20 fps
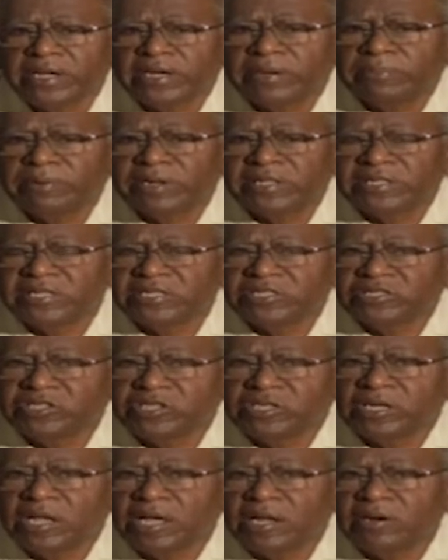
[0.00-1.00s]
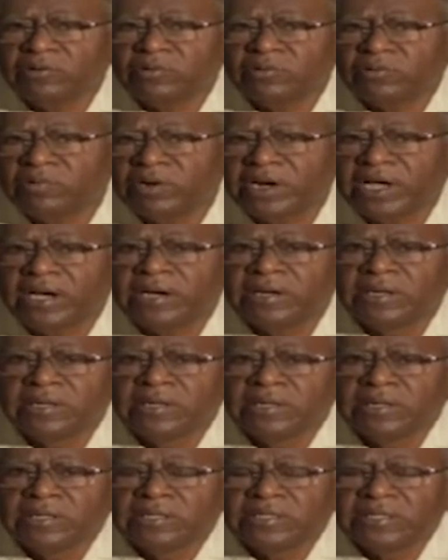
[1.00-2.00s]
ఆయన ప్రతి జిల్లాలో కూడా
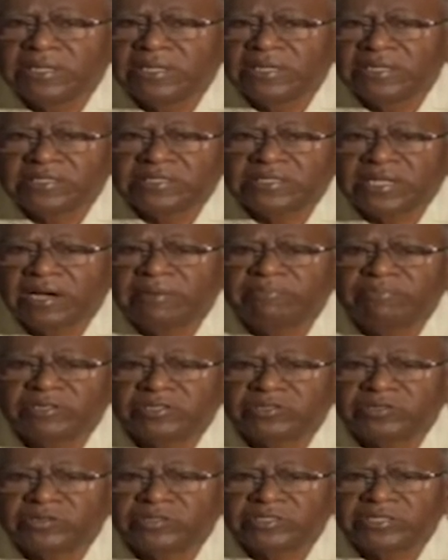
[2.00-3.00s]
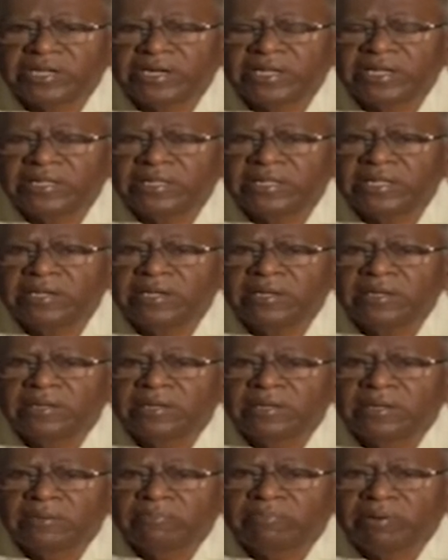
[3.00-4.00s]
దీన్ని స్థాపించడం జరిగింది
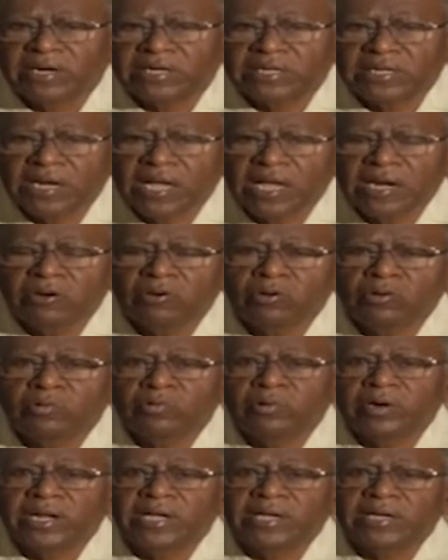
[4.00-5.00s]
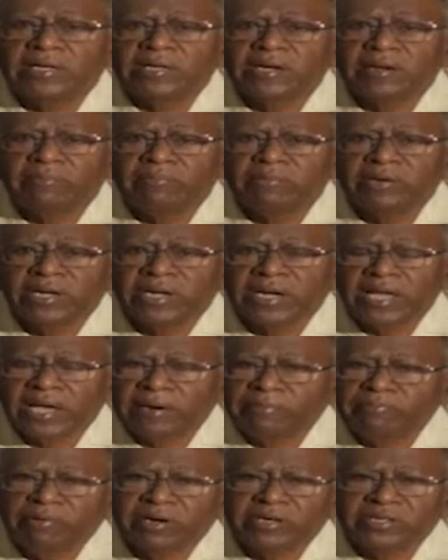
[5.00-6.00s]
పట్టణాల్లో కూడా ఈ క్లబ్లను
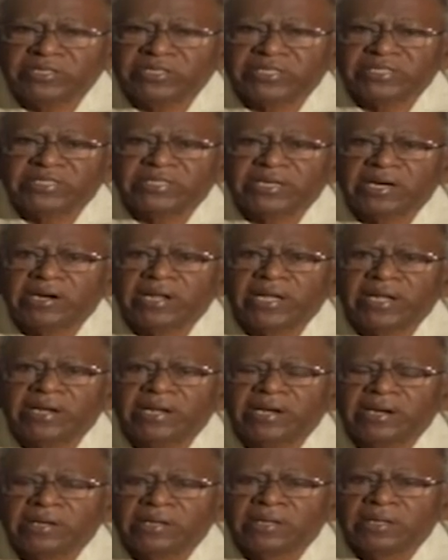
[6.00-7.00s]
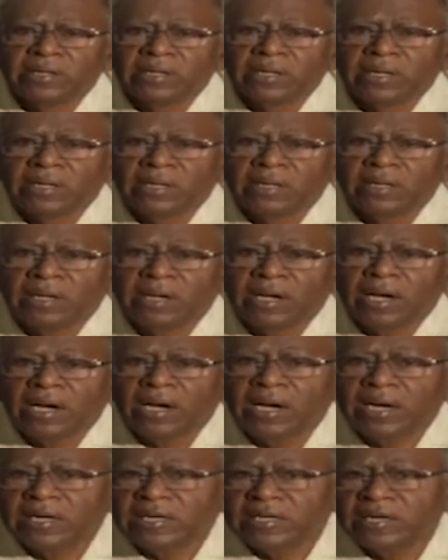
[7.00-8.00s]
ఏర్పాటు చేశాడు ఆయన
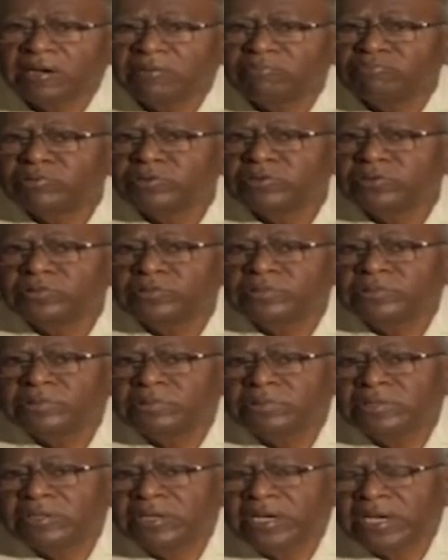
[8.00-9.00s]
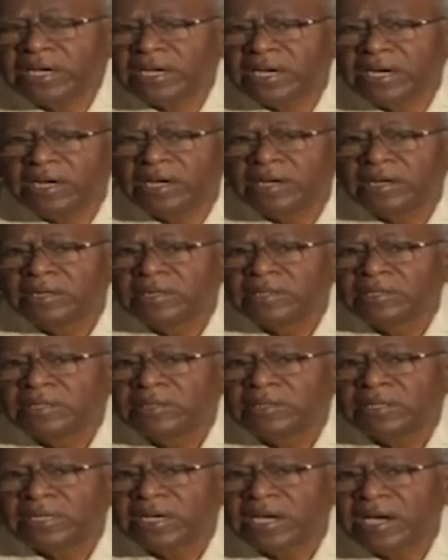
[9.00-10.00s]
ఆ క్లబ్బులు యొక్క
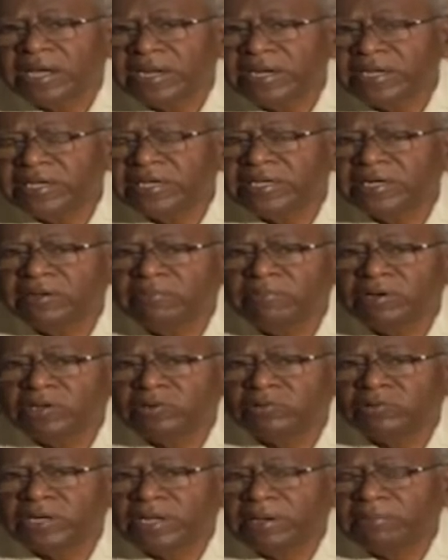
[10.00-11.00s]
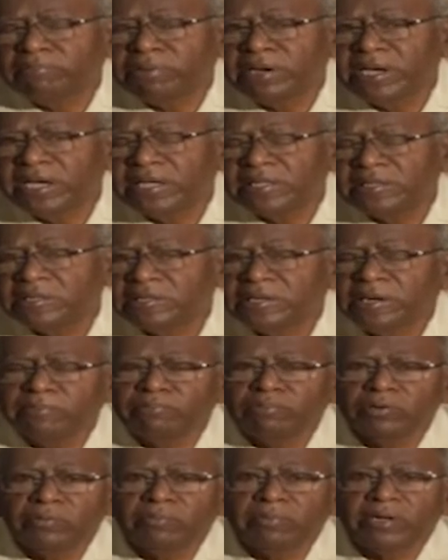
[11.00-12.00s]
కార్యక్రమాలు డెబ్భై ఐదు
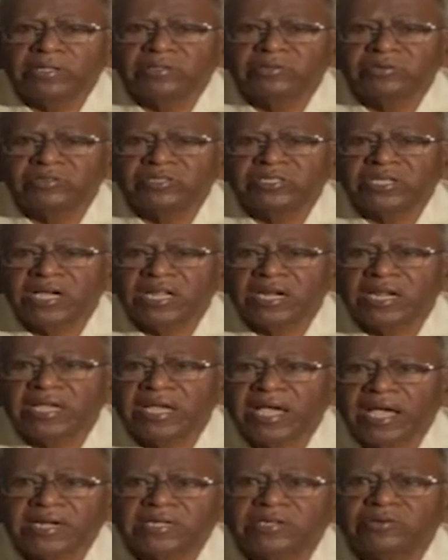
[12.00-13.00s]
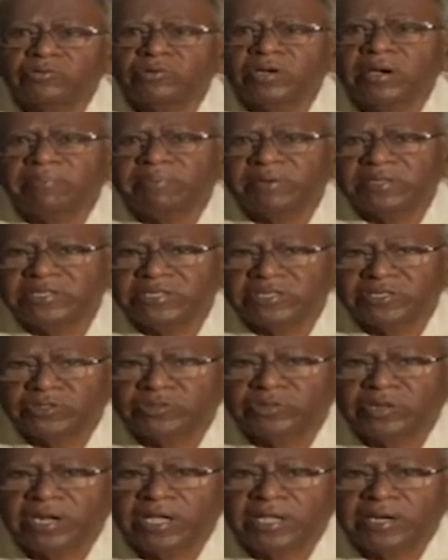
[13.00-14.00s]
క్లబ్బులు మాత్రం చాలా యాక్టివ్గా
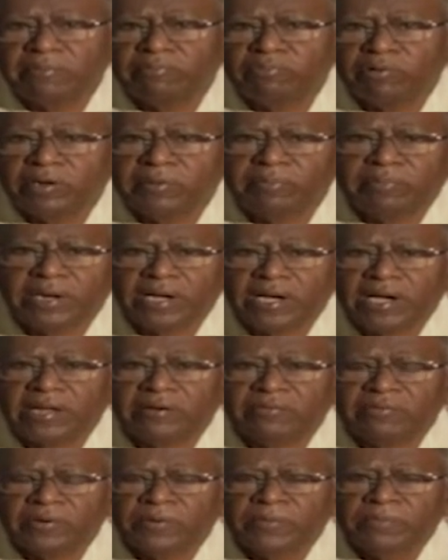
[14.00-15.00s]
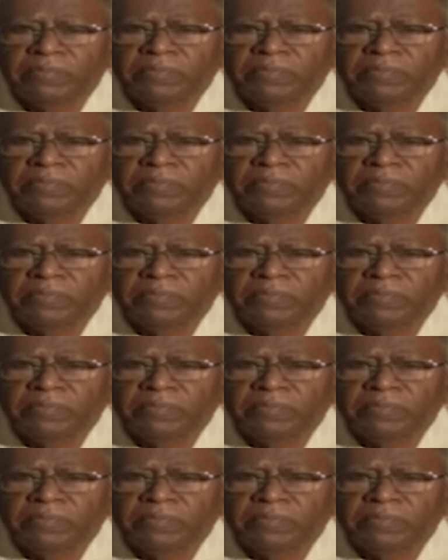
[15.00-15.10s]
పనిచేస్తున్నాయి రిపోర్ట్ ప్రకారం